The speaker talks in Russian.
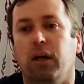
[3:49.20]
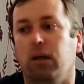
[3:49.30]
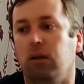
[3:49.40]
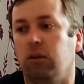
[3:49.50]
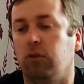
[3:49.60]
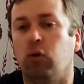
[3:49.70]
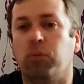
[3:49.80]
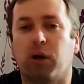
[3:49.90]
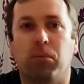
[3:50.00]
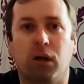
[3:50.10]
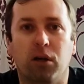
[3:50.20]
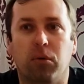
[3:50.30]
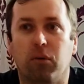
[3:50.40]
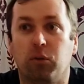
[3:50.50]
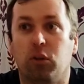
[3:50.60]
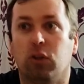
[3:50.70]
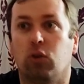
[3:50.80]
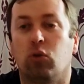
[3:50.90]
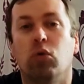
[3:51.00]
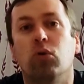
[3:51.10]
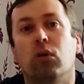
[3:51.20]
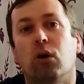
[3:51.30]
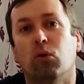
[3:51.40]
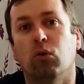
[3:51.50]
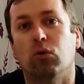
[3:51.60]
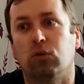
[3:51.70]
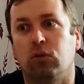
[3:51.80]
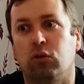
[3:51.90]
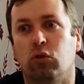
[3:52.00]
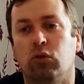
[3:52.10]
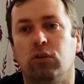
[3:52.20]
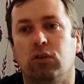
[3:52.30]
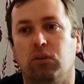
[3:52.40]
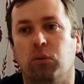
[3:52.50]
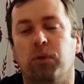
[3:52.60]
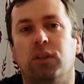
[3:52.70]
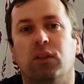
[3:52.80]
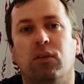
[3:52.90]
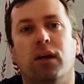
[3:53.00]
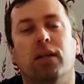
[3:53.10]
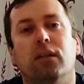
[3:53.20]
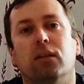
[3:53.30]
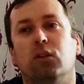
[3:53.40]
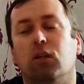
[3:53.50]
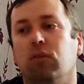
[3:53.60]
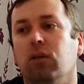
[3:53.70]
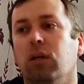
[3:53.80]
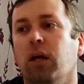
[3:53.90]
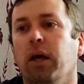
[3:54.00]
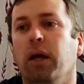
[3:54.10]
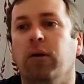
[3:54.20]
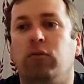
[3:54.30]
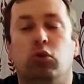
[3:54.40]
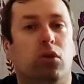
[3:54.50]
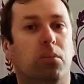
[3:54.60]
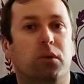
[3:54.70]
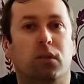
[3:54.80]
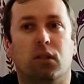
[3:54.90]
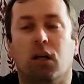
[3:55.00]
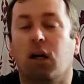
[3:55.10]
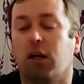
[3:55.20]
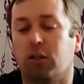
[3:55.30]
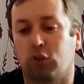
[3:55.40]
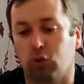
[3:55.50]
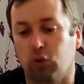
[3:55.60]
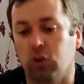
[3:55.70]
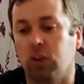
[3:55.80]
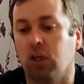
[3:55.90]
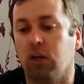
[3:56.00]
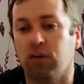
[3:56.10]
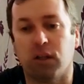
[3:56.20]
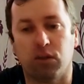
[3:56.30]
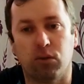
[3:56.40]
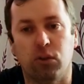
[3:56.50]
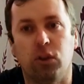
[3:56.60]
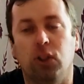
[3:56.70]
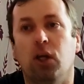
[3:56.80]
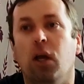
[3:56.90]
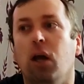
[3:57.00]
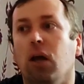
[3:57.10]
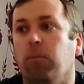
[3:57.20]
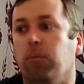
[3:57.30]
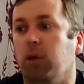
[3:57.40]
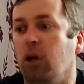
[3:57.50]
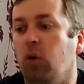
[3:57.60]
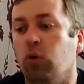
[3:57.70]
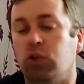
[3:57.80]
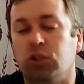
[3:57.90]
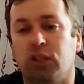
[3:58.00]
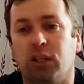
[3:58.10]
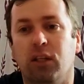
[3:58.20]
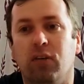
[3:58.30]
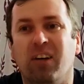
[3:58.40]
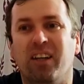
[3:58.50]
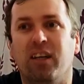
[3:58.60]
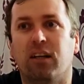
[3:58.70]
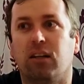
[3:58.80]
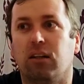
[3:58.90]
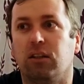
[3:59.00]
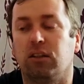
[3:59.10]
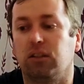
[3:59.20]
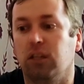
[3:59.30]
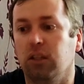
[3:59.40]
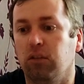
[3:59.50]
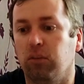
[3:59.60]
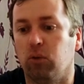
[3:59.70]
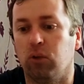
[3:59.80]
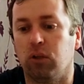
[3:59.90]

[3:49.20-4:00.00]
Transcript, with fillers: его проблемы вообще, кто он такой, что он с собой представляет, этот человек. Все написано хорошо, захватывающе. Меня очень шокировали некоторые сцены, вплоть до